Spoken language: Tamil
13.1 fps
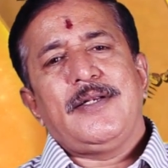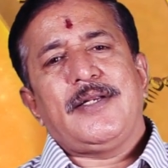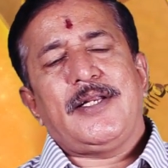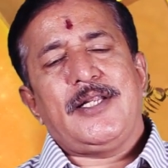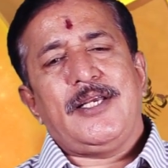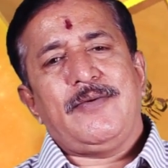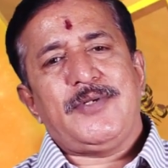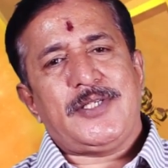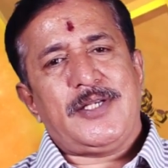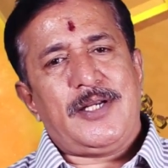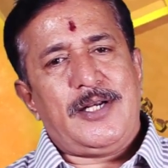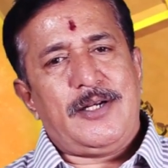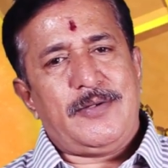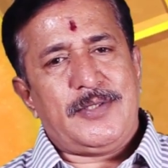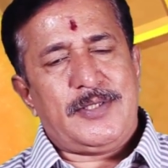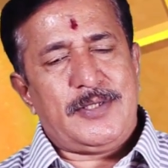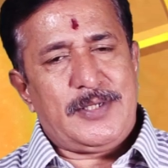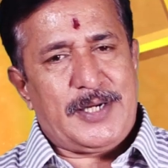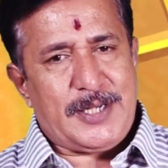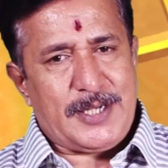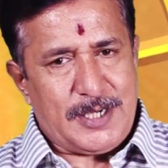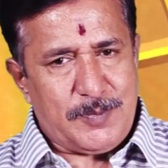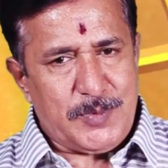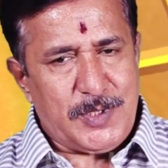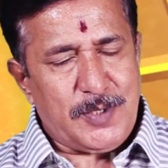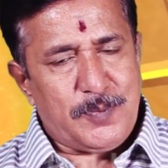நிறைய விஷயங்கள் வந்து
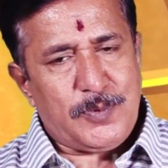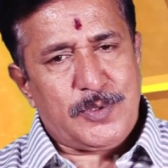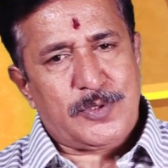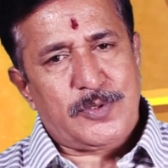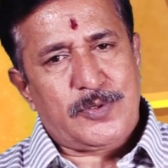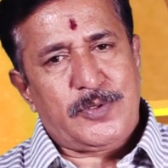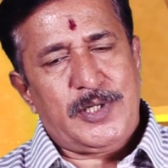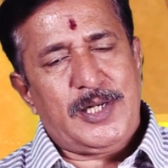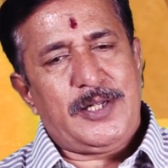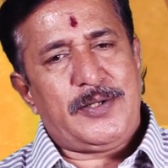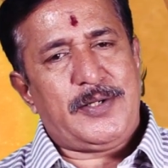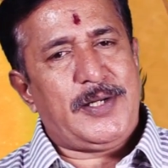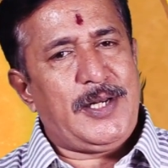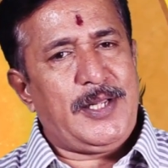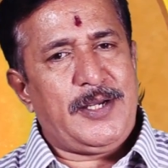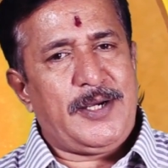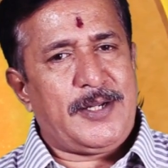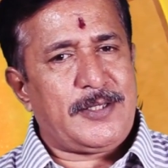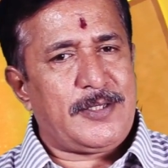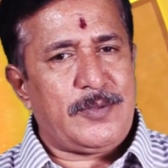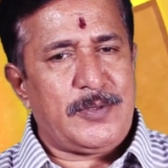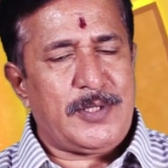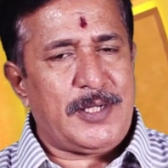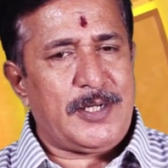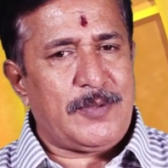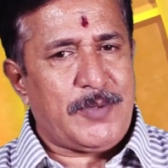நடக்காமையே போகிறதுக்கோ இல்லை டிலே ஆகிறதுக்கு
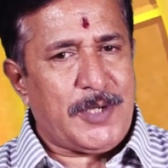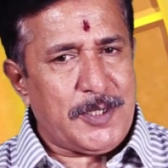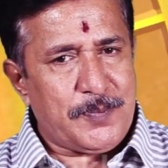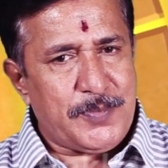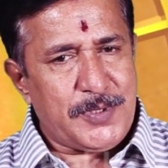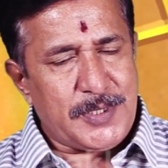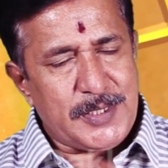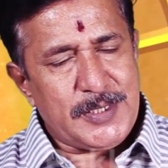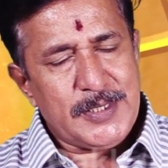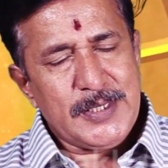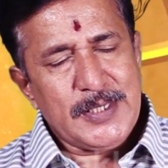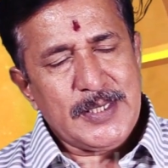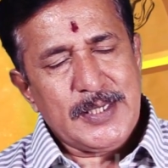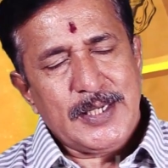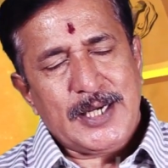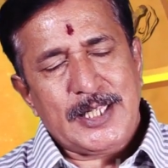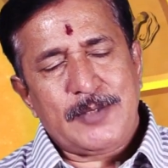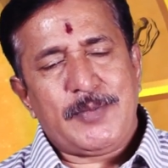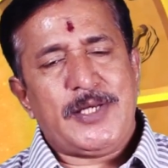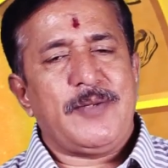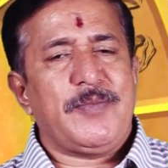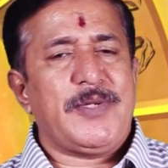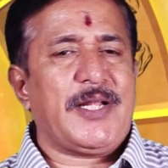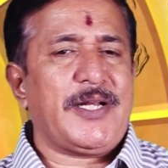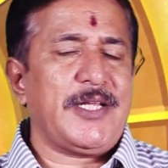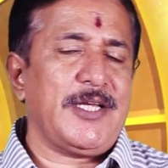உண்டான வாய்ப்பு இருக்குது அது மாதிரி
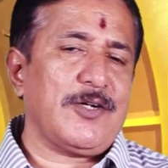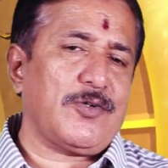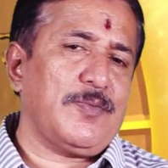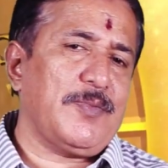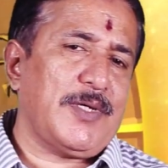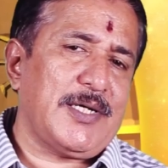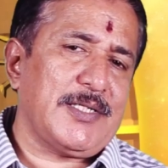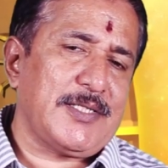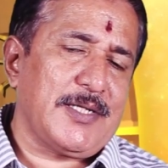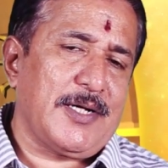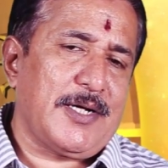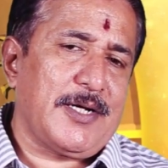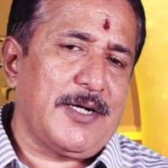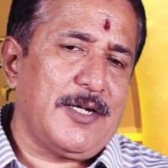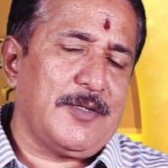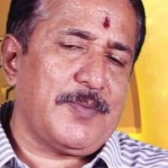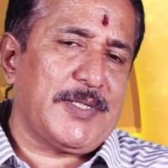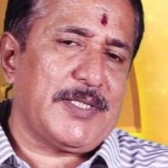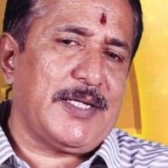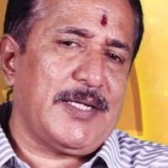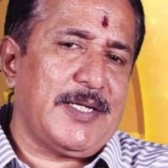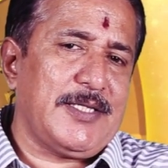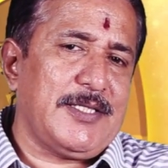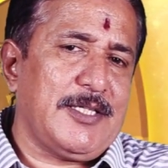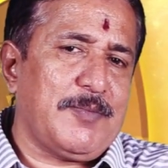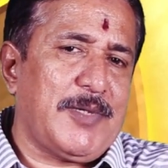நிறைய கும்பராசிக்காரங்களுக்கு பார்த்திங்கன்னா
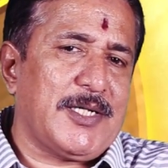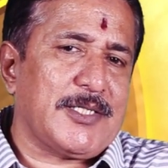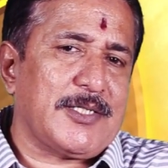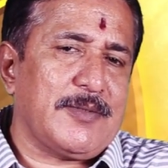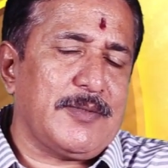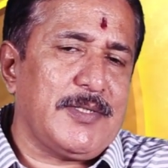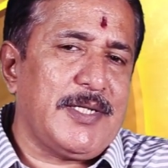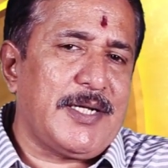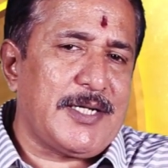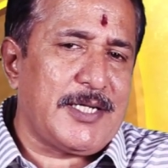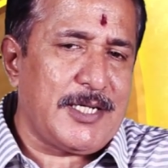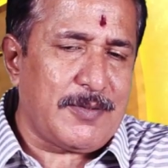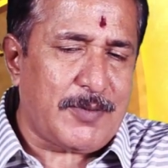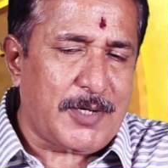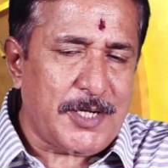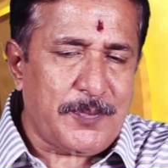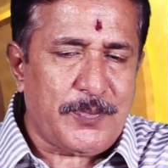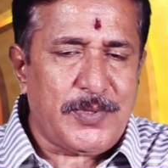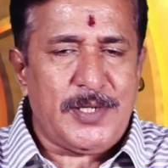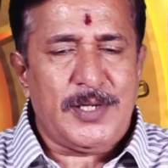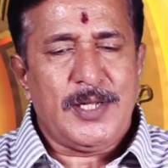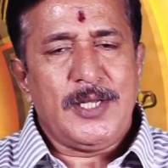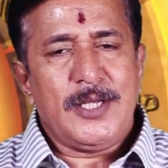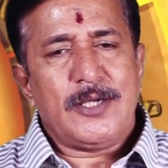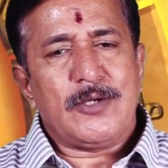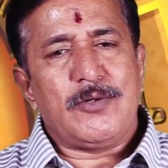இந்த மாதம் வந்து நிறைய வாய்ப்புகள்
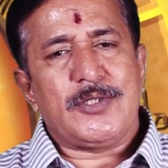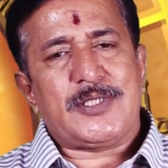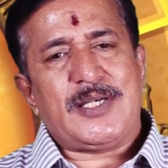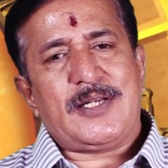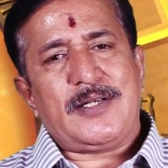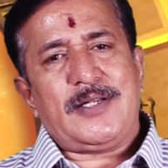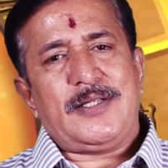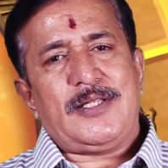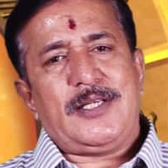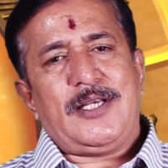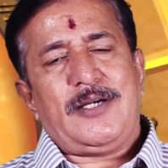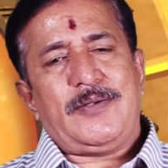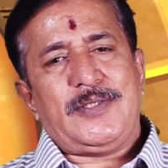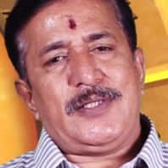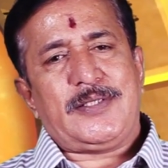கோச்சார ரீதியாக வந்து